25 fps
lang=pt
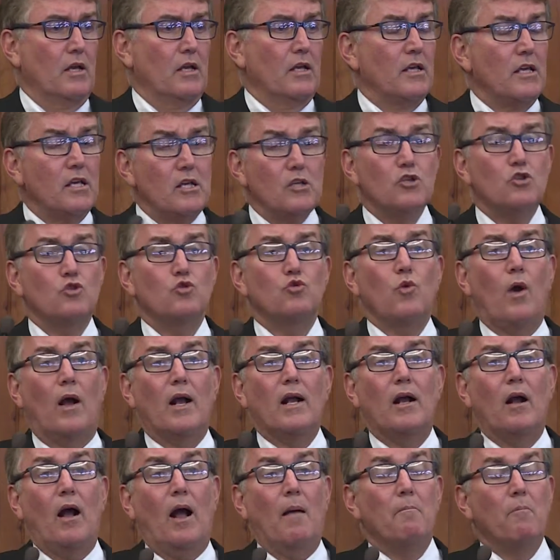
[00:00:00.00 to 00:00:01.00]
Isso
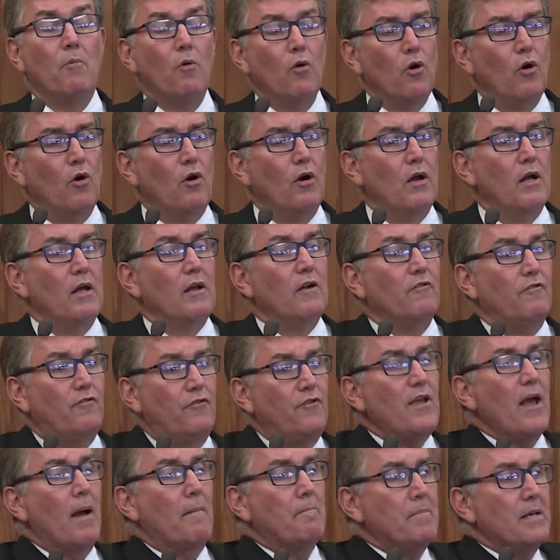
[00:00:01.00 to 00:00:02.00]
acabou
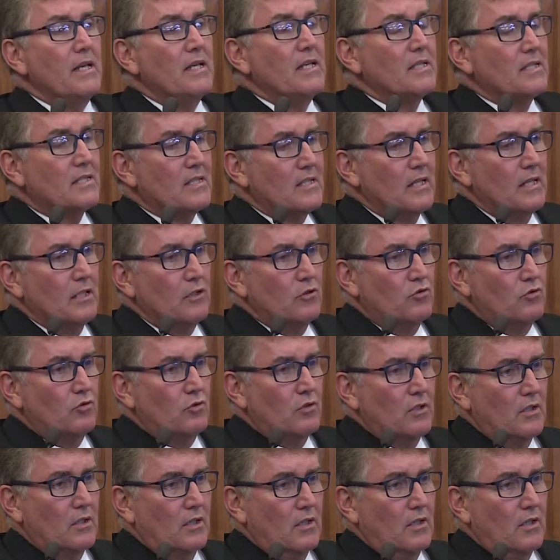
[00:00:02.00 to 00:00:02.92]
viabilizando